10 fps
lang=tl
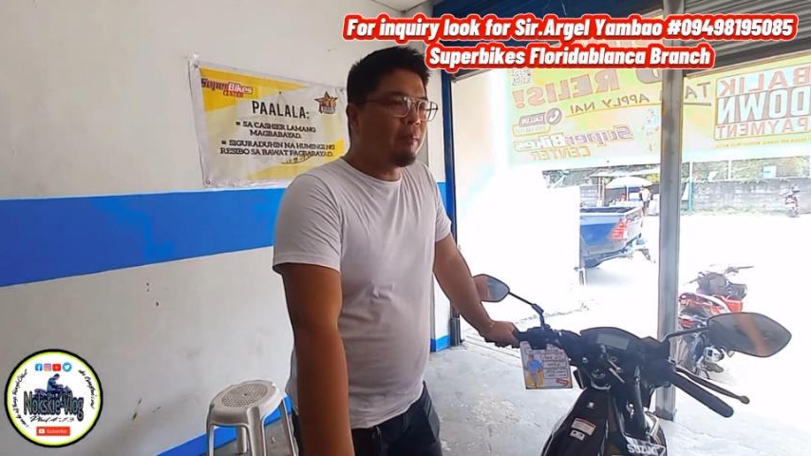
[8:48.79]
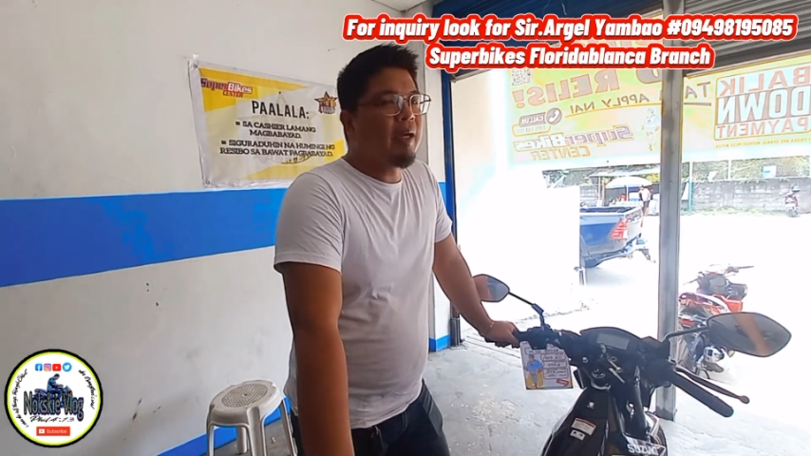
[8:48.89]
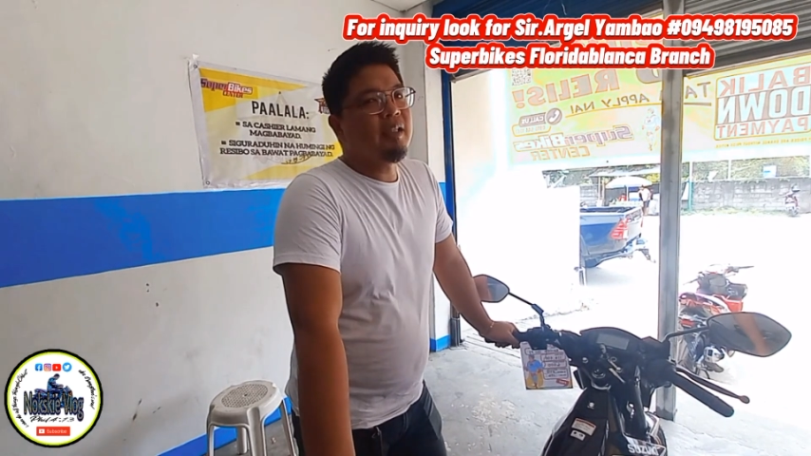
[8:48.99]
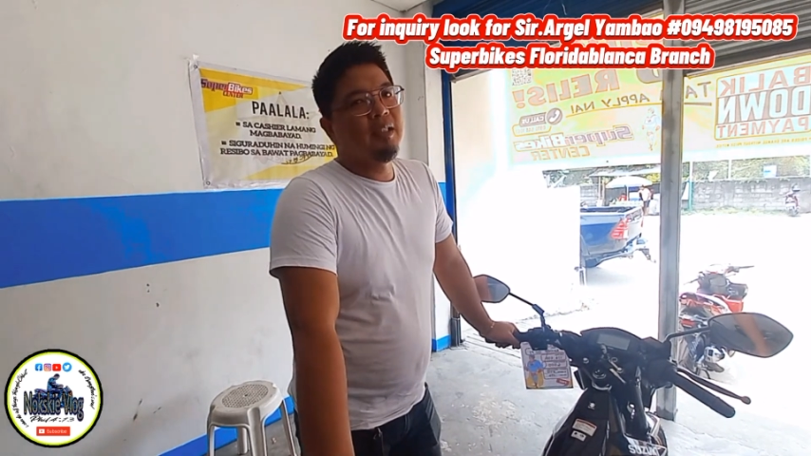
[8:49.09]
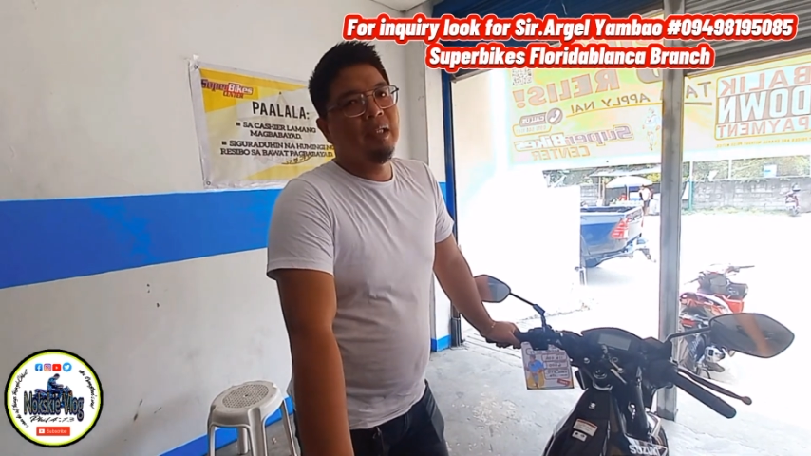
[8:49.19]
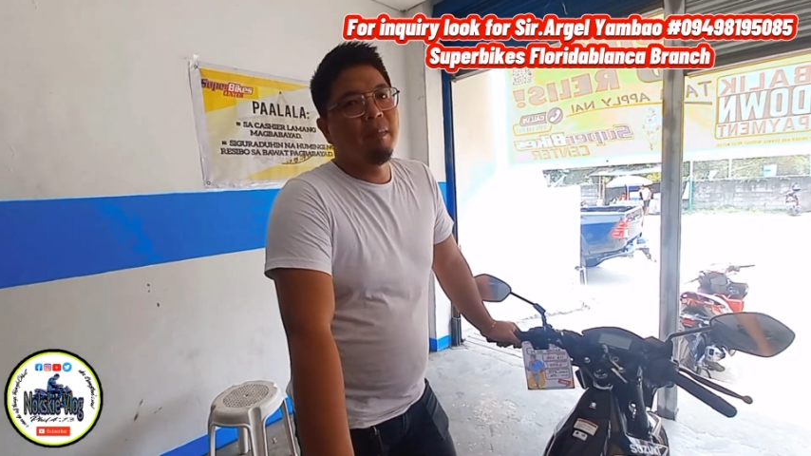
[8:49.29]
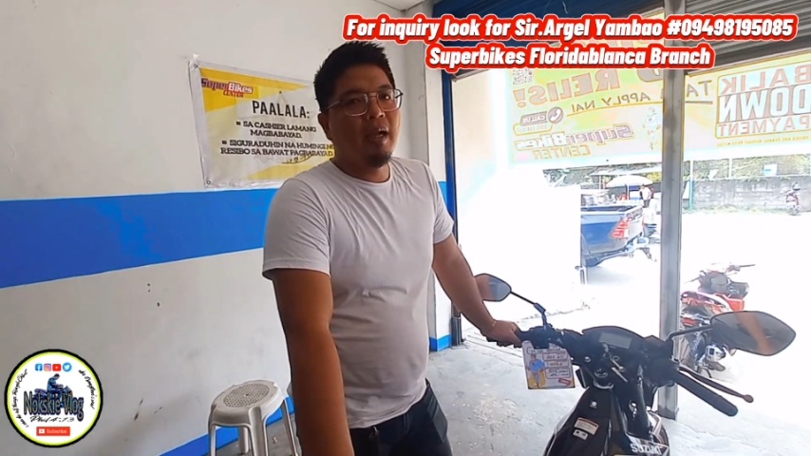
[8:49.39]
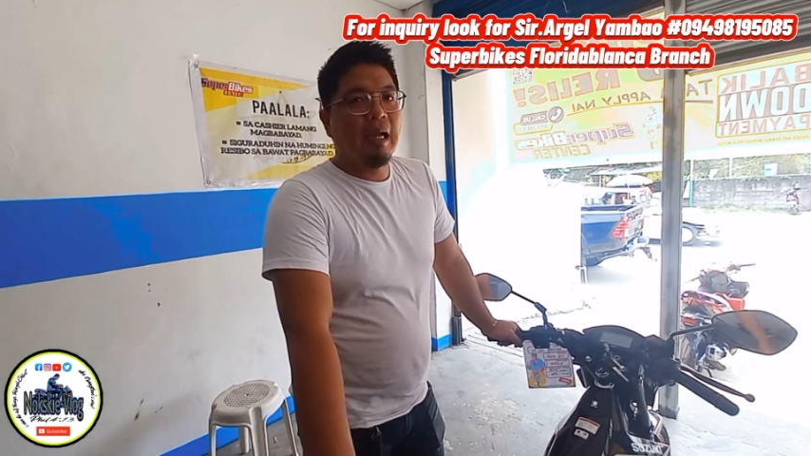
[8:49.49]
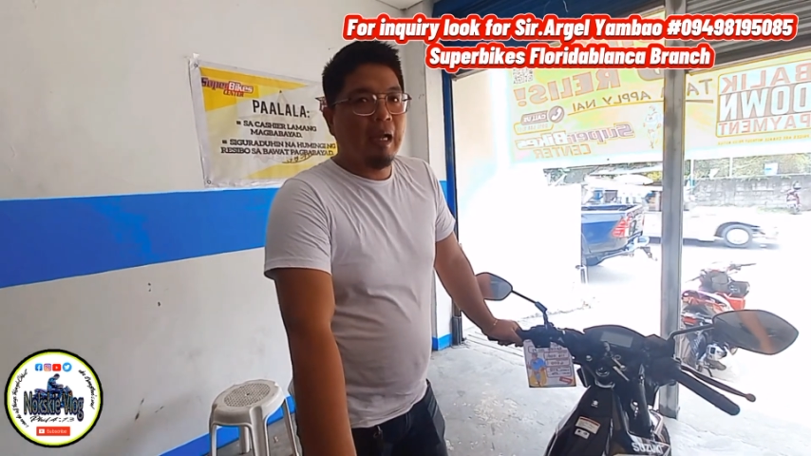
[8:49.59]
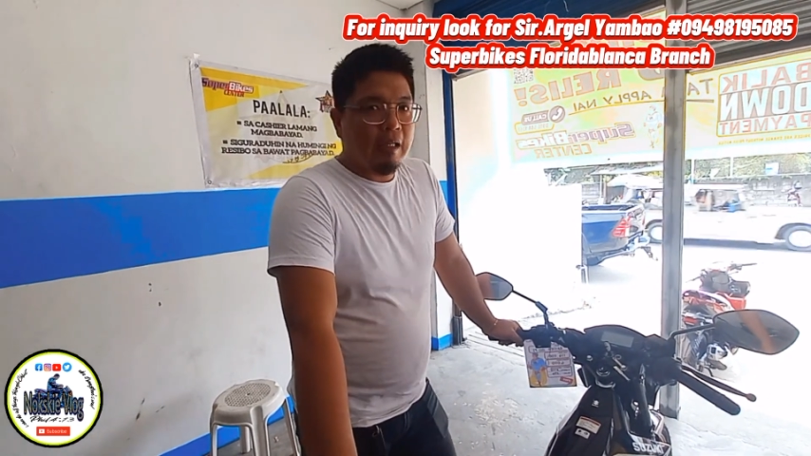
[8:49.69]
mag-isa na mag
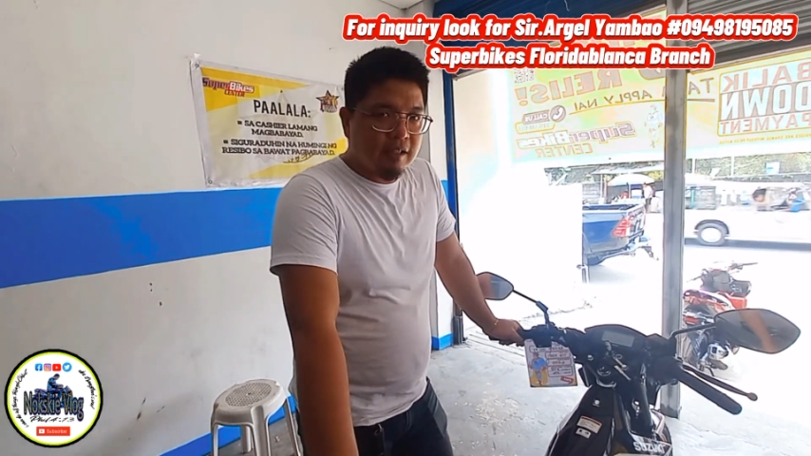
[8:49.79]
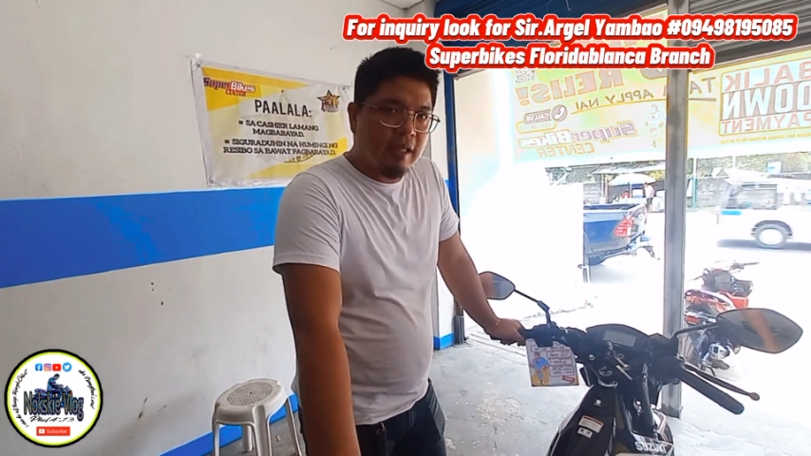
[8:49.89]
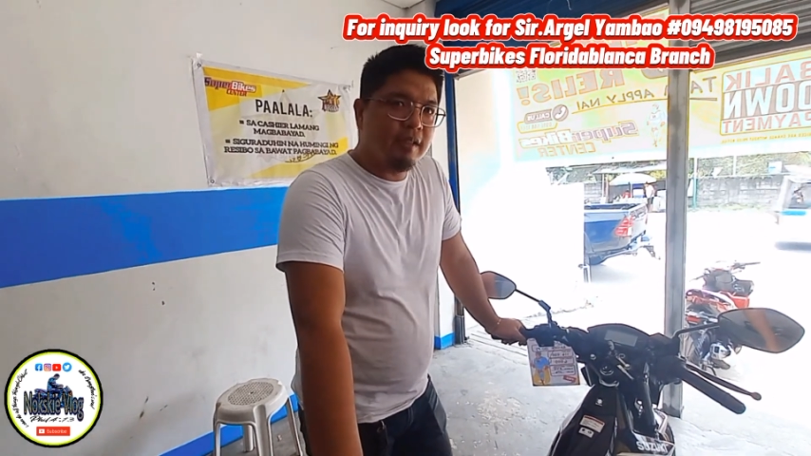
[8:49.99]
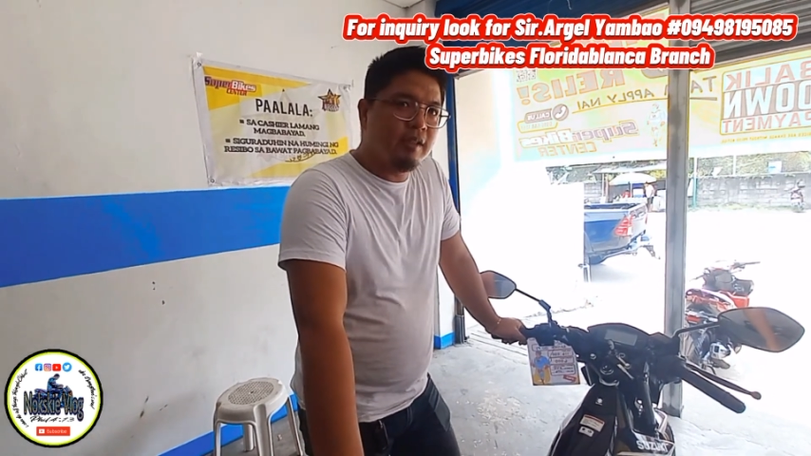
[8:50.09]
a adjust